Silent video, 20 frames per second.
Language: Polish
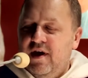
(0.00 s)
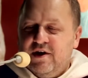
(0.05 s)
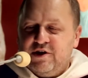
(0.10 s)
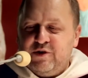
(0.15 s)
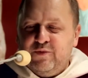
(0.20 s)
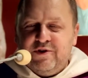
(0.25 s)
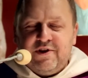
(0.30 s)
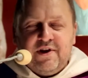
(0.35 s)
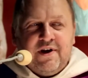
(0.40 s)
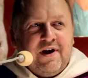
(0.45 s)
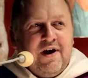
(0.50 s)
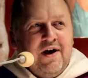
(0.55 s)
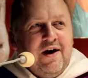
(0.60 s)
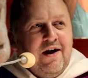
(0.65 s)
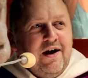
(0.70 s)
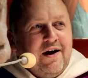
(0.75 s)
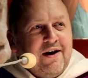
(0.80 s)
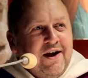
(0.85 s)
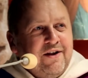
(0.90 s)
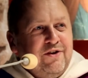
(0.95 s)
Żeby ta
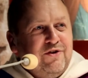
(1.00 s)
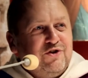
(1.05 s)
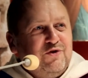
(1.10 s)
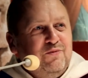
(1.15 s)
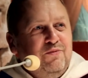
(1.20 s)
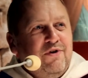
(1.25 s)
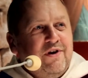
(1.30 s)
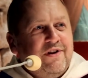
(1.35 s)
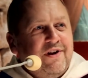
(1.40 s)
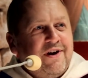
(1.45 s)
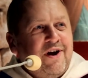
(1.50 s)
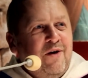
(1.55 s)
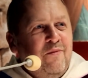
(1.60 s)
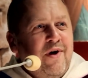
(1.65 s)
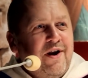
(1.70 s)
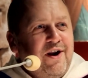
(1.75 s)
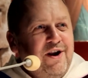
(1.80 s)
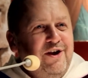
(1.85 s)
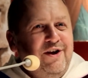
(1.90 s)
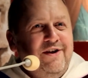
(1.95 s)
radość była taka
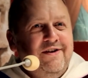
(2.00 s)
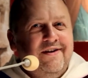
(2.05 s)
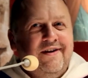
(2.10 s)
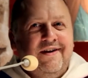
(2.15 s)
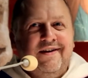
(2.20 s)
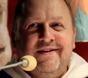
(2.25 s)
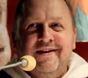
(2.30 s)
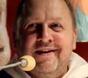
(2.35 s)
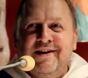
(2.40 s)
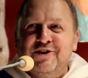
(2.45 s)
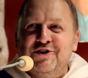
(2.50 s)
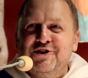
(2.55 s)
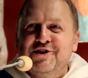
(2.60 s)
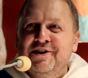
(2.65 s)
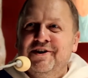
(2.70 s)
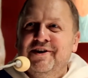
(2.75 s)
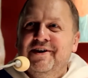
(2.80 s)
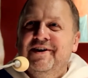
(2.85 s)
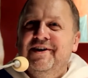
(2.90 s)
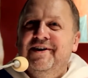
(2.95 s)
maryjna, taka,
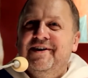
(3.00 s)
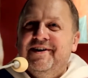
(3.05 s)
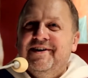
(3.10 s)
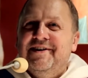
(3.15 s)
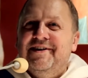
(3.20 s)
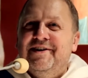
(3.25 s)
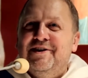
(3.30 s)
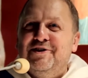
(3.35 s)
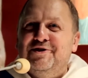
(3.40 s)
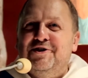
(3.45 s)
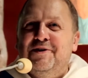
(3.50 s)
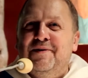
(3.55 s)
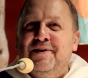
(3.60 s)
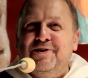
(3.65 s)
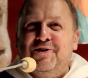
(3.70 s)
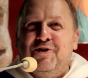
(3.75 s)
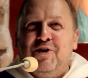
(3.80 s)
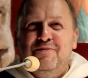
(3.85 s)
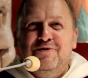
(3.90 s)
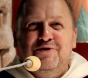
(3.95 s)
że trzeba
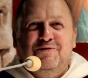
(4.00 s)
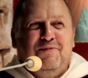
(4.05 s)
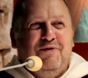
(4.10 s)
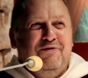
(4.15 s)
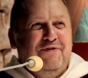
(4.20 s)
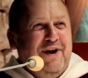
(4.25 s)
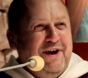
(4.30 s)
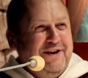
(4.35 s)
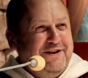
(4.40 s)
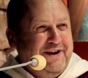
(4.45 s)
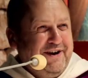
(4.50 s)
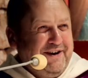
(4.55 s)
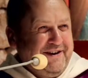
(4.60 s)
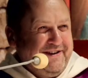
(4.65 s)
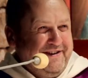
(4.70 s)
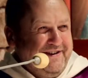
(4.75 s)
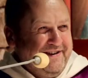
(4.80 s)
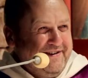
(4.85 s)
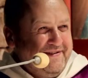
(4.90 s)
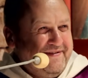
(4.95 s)
to komuś
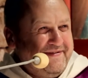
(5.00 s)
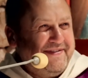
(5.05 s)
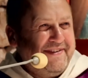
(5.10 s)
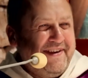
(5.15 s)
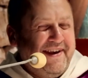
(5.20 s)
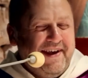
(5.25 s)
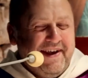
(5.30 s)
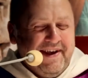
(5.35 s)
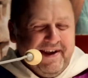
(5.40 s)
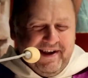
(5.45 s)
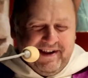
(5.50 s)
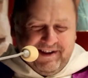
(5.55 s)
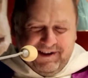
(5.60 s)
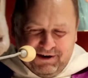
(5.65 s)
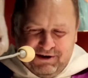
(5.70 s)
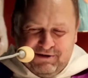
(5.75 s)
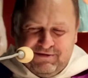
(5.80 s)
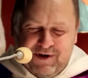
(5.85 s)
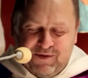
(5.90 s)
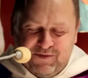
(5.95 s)
powiedzieć.
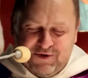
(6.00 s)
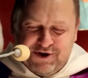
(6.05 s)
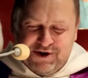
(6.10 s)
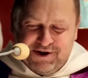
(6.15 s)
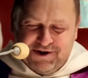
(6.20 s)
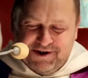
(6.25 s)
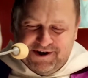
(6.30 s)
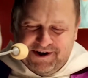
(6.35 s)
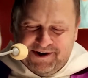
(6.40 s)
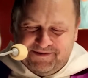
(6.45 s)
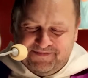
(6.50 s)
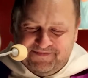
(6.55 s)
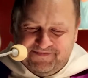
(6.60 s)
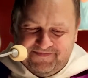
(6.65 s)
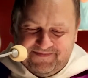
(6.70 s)
Tego Wam życzę.